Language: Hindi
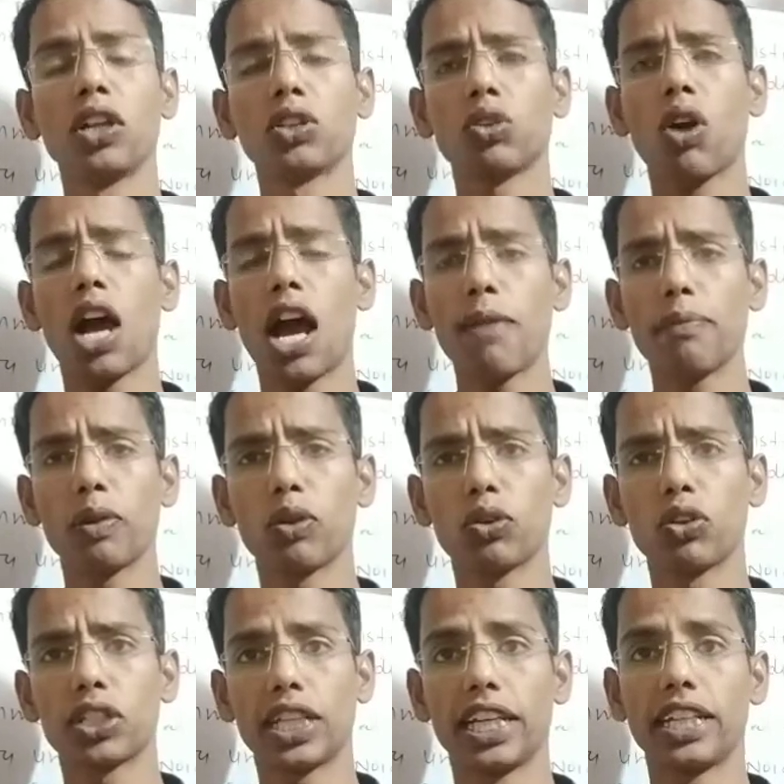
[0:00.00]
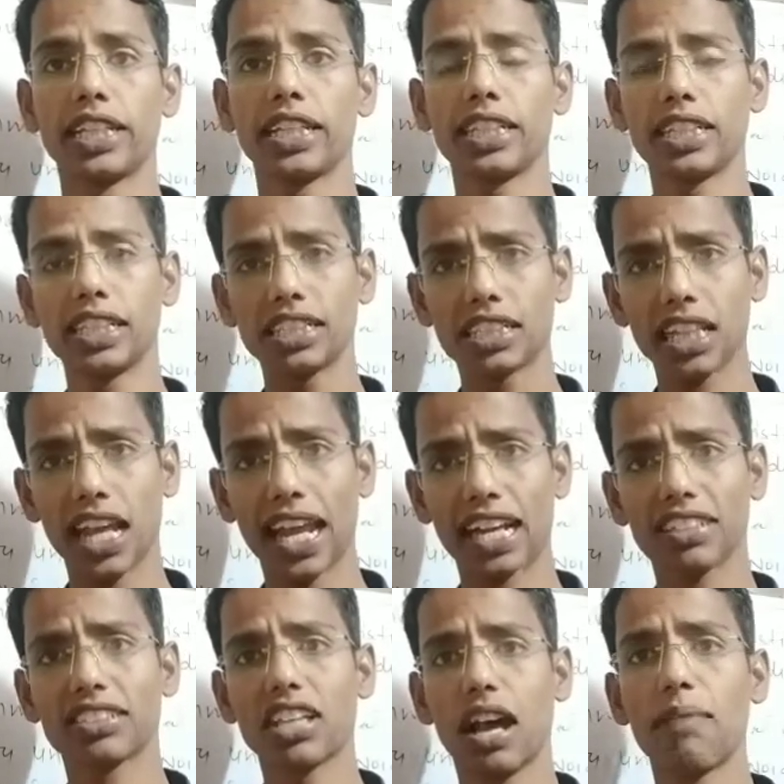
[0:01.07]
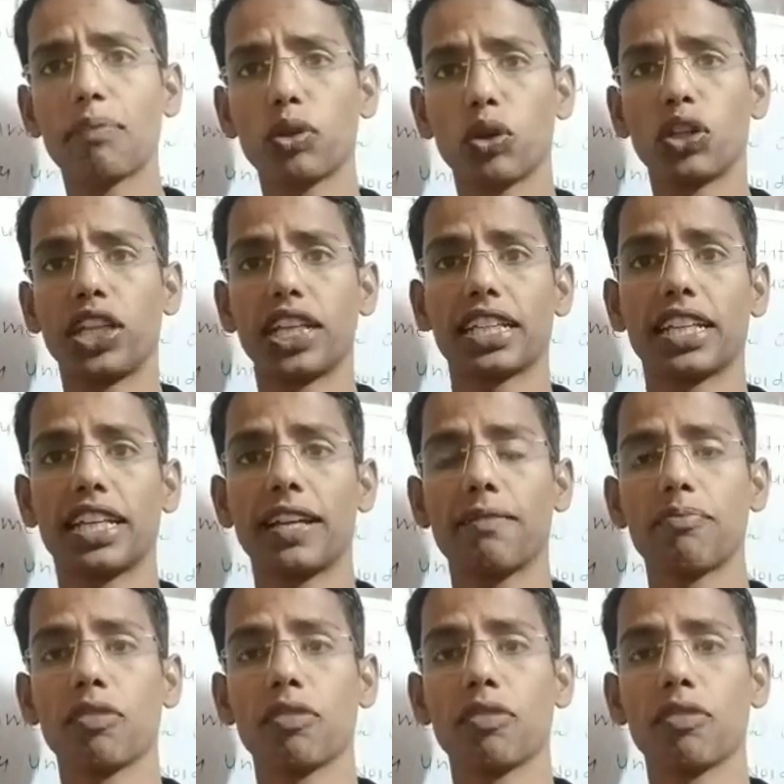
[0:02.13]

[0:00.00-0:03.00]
तो आप लोगों के लिए इस एग्जाम को लेके